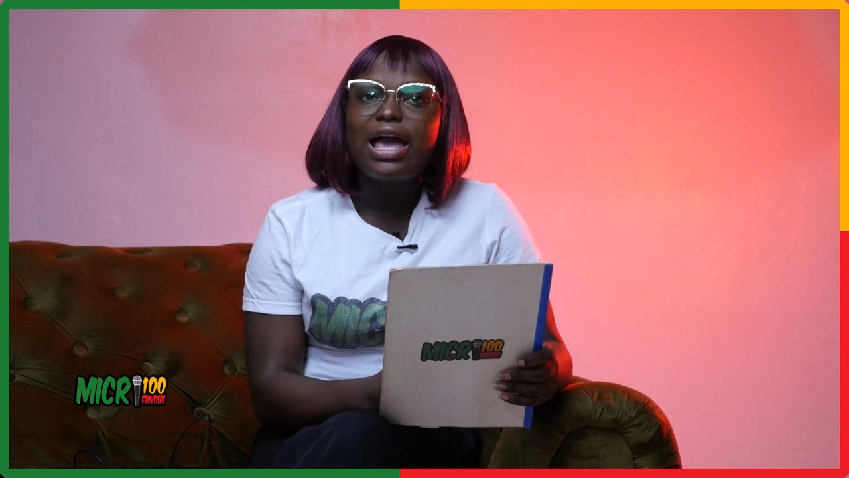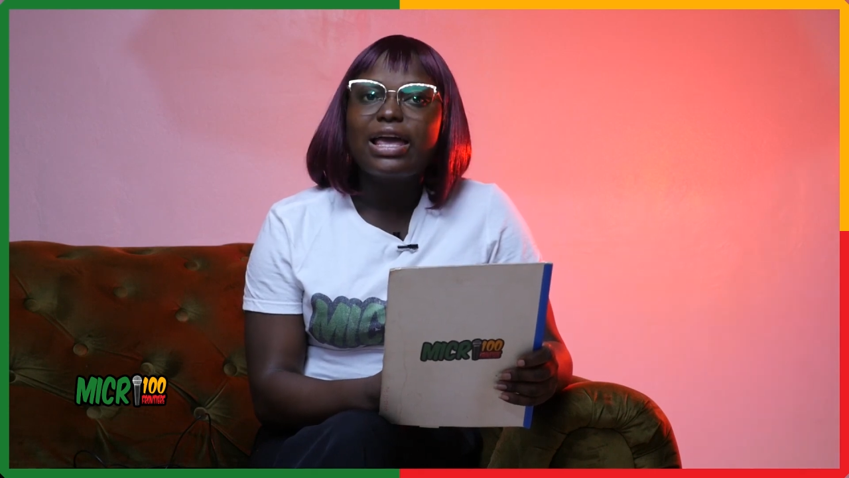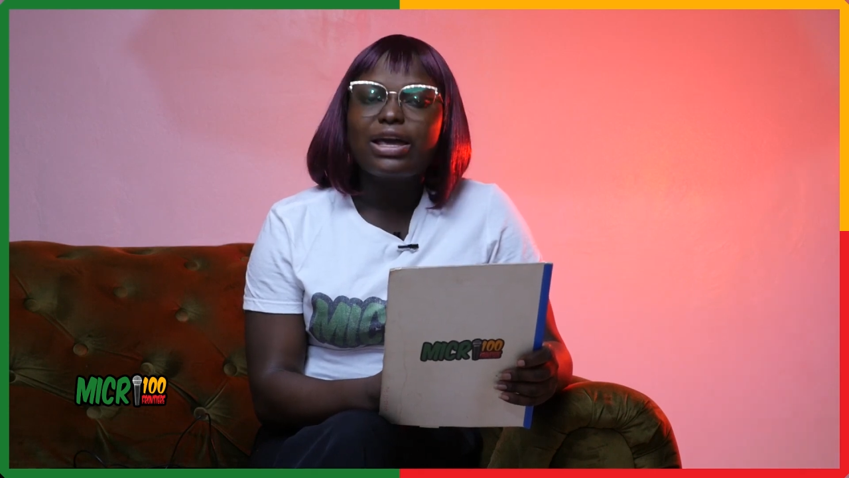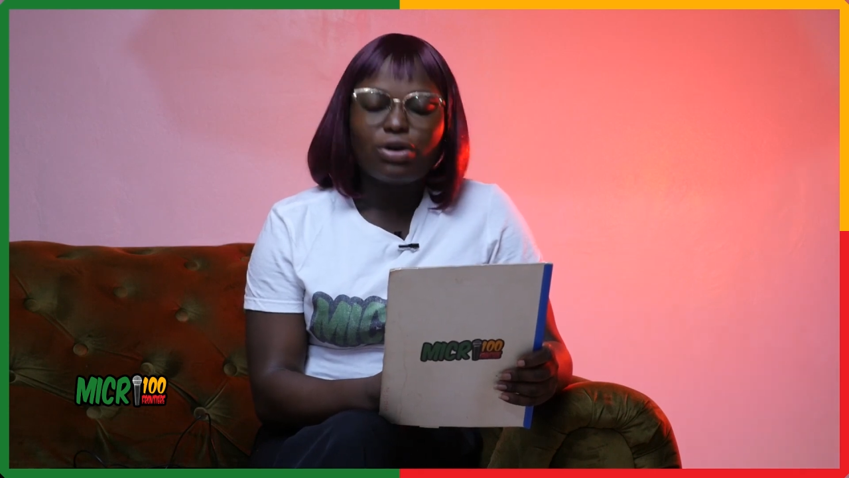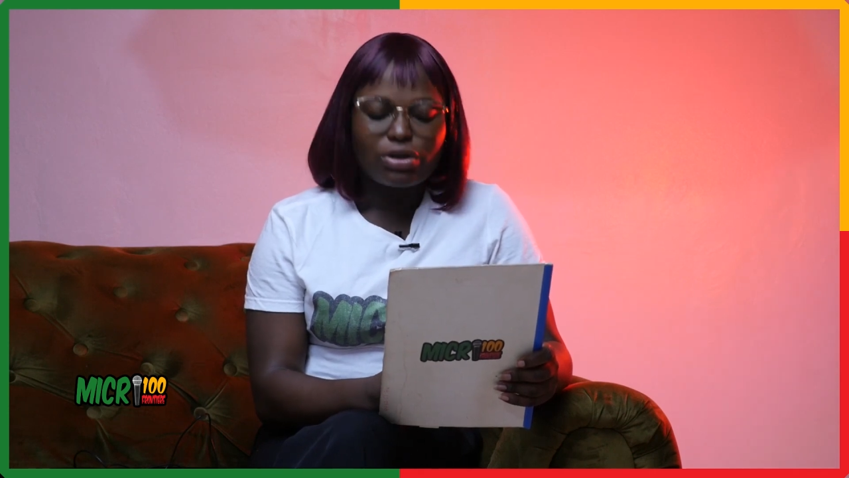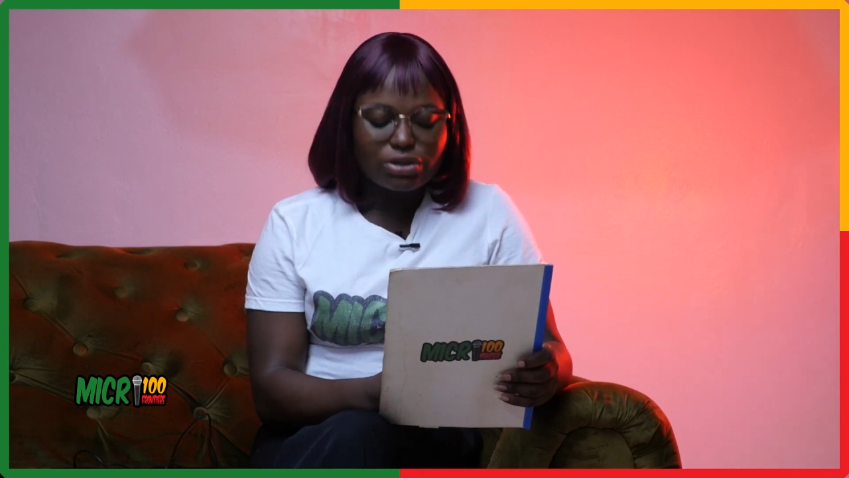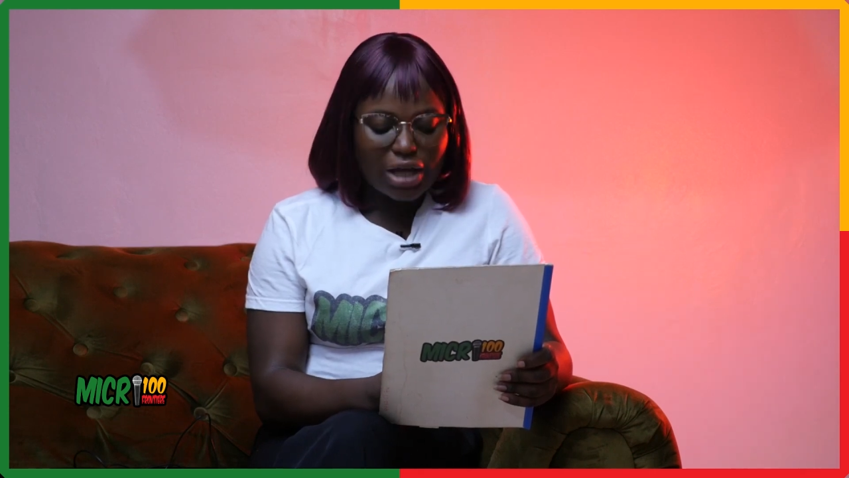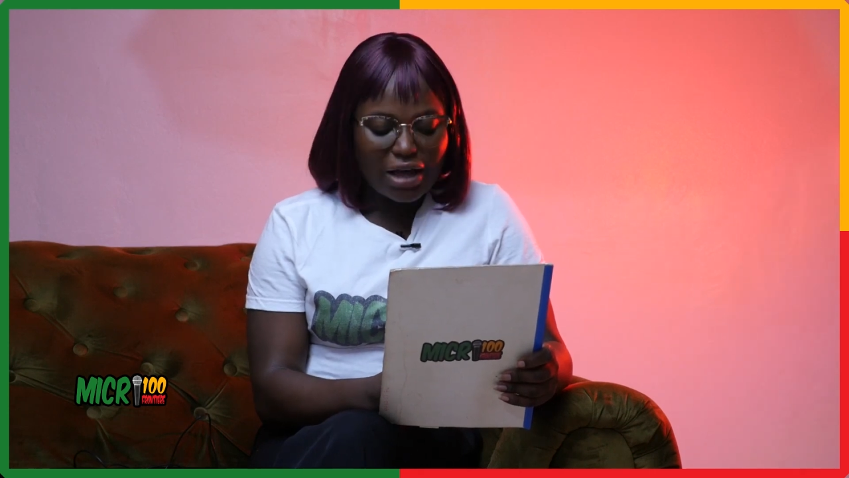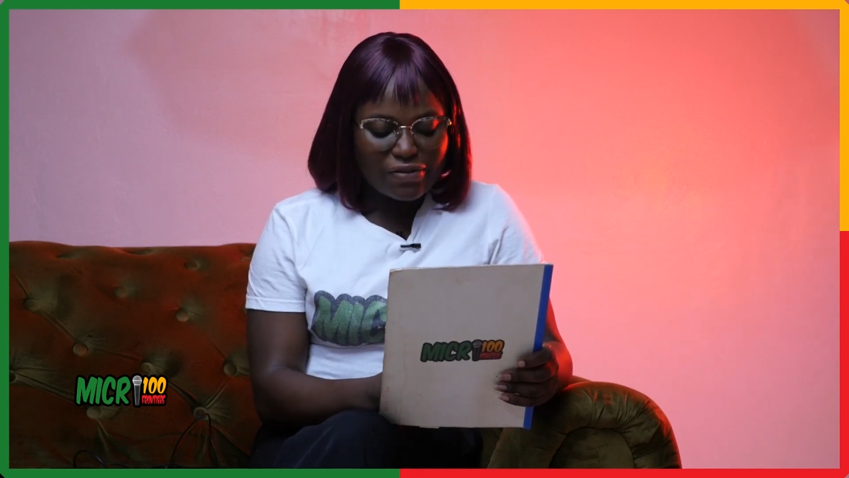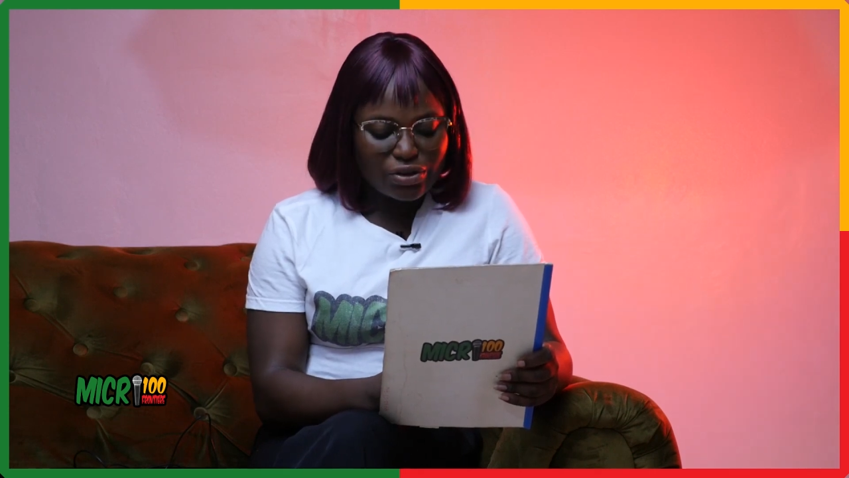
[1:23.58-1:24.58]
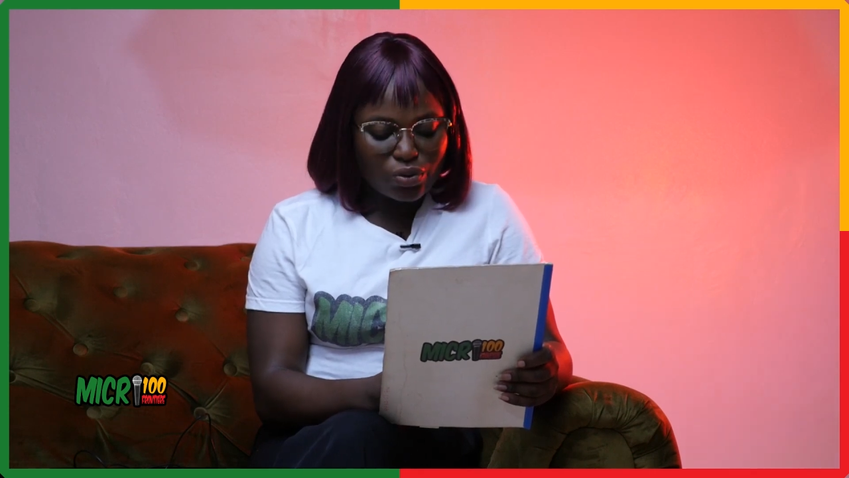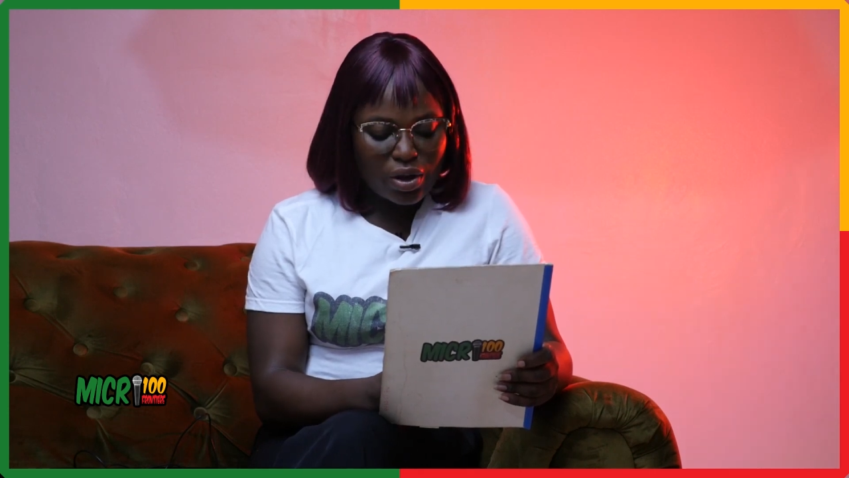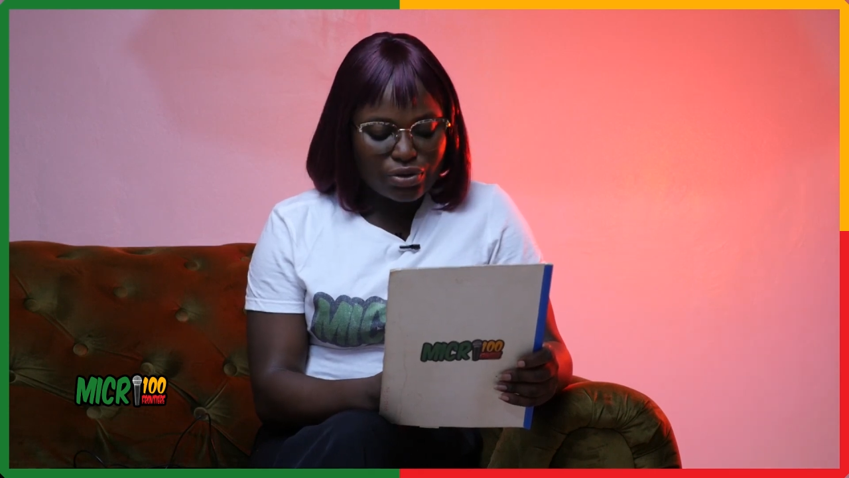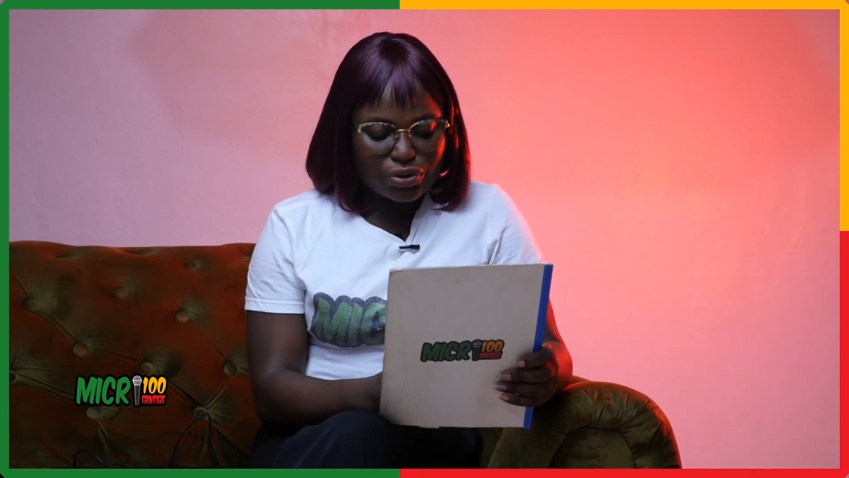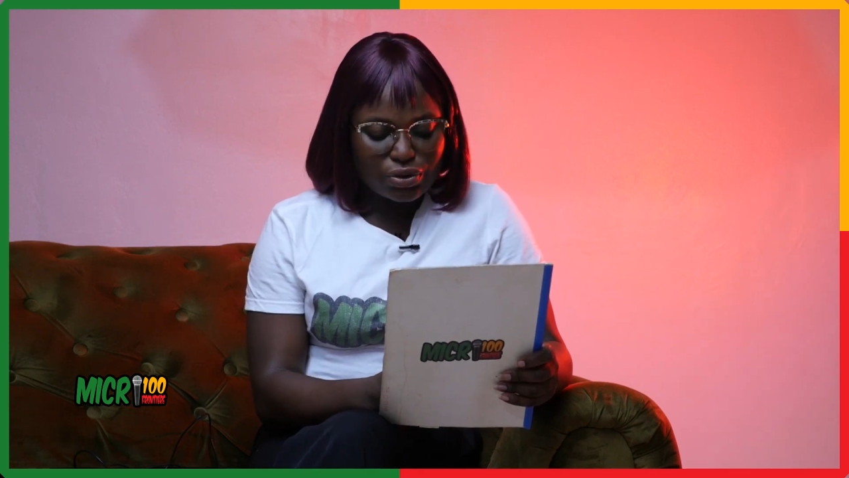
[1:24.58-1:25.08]
et rentre à
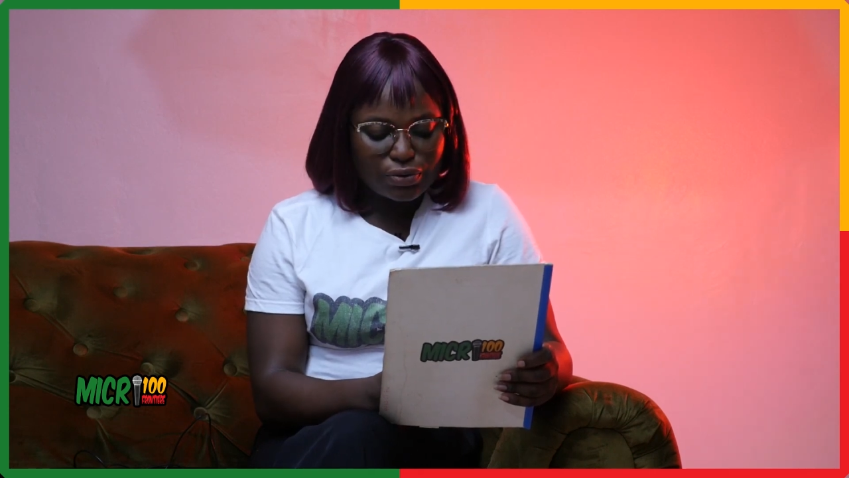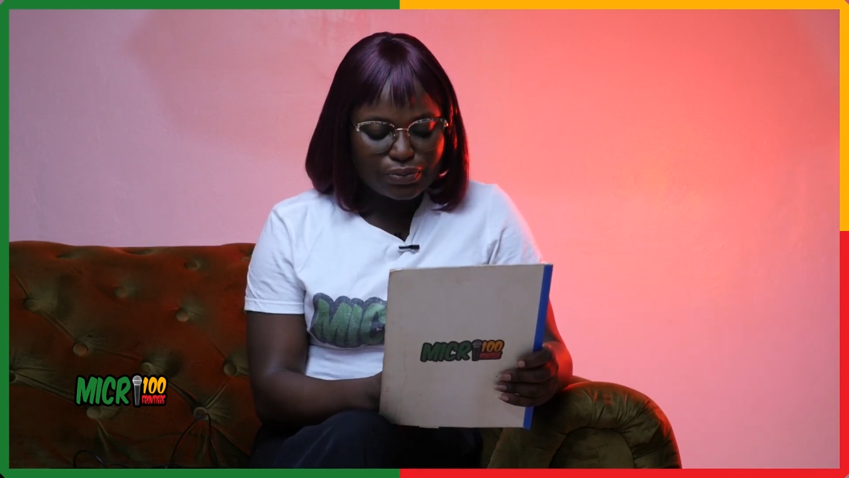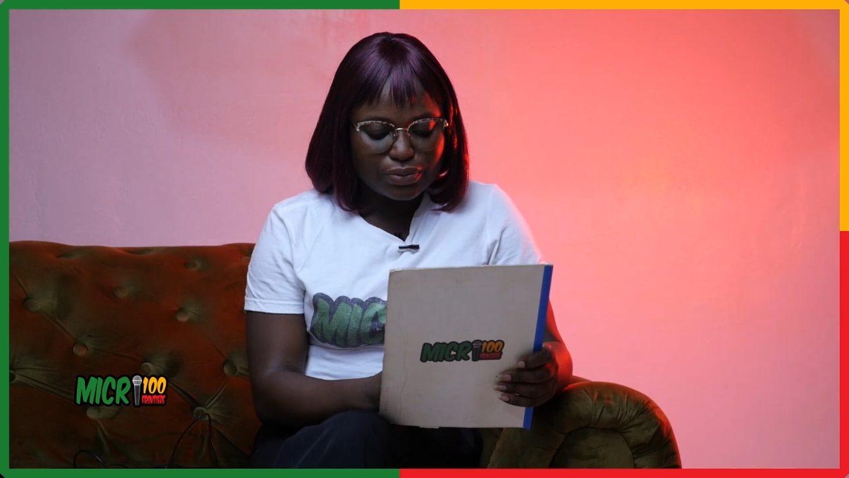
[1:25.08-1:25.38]
23h,